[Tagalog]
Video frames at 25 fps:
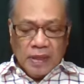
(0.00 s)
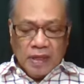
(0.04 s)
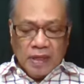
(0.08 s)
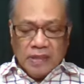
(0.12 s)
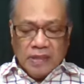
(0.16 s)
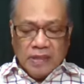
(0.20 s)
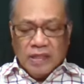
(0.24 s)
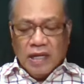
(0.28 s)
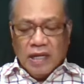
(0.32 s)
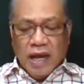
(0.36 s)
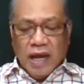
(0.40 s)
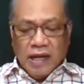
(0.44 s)

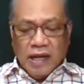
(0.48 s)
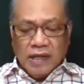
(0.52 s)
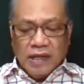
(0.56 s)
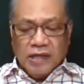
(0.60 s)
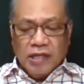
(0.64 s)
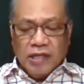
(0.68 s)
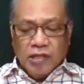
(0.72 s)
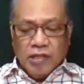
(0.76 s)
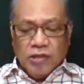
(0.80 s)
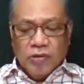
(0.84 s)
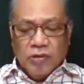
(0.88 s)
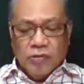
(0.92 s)
Idalangin
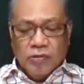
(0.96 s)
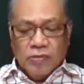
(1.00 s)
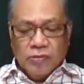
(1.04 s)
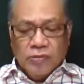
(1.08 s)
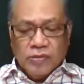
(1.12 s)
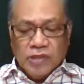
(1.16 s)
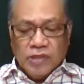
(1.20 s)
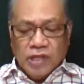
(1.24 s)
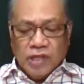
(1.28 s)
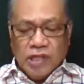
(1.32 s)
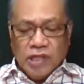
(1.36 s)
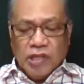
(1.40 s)
ninyo,
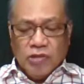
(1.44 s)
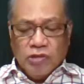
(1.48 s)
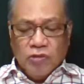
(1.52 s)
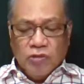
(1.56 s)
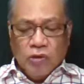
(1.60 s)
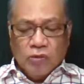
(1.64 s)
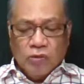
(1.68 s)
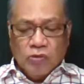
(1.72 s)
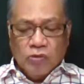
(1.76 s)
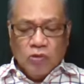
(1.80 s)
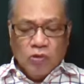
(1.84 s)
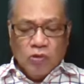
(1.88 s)
din ninyo
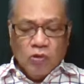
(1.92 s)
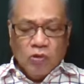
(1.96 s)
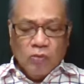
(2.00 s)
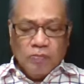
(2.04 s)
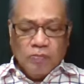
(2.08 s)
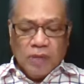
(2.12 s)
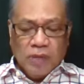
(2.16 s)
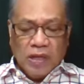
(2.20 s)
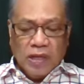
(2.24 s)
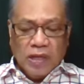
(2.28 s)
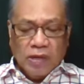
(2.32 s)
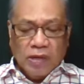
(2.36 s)
ako
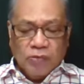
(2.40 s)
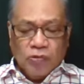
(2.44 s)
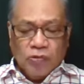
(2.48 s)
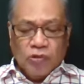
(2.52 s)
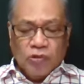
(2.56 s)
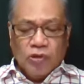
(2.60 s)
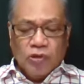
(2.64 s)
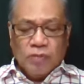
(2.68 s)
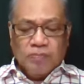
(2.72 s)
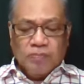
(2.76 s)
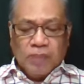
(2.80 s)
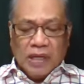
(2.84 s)
upang
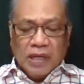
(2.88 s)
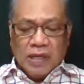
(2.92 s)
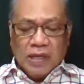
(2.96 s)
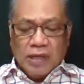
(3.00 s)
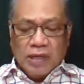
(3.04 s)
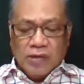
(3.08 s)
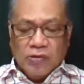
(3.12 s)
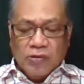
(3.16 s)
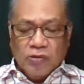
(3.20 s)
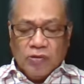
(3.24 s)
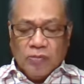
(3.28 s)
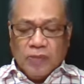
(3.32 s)
ako'y
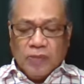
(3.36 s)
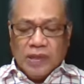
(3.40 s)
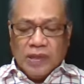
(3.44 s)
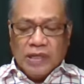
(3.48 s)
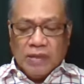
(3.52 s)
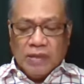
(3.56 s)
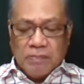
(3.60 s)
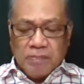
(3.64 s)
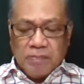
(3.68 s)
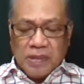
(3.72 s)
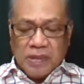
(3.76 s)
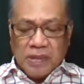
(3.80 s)
pagkalooban
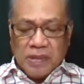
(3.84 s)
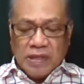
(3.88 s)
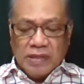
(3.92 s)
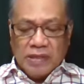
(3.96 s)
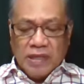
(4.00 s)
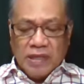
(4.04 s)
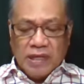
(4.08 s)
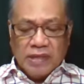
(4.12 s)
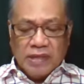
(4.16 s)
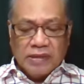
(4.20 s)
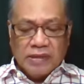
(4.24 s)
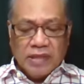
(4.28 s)
ng
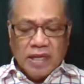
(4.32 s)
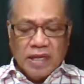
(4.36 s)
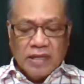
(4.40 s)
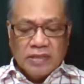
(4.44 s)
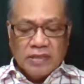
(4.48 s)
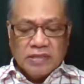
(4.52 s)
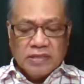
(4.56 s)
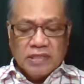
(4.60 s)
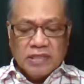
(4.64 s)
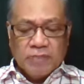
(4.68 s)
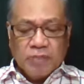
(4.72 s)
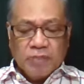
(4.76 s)
pananalita
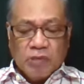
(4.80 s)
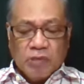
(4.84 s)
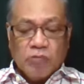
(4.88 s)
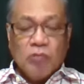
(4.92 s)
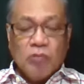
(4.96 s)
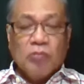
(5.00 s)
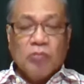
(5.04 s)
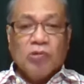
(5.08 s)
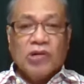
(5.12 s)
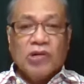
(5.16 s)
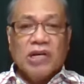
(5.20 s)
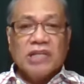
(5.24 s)
sa
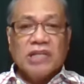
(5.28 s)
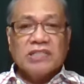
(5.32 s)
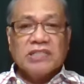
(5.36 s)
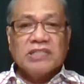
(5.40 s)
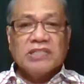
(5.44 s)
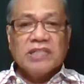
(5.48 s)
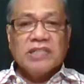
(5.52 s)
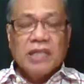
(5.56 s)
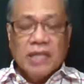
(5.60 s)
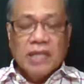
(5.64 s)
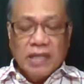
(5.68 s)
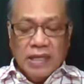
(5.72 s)

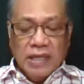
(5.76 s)
pagbubukas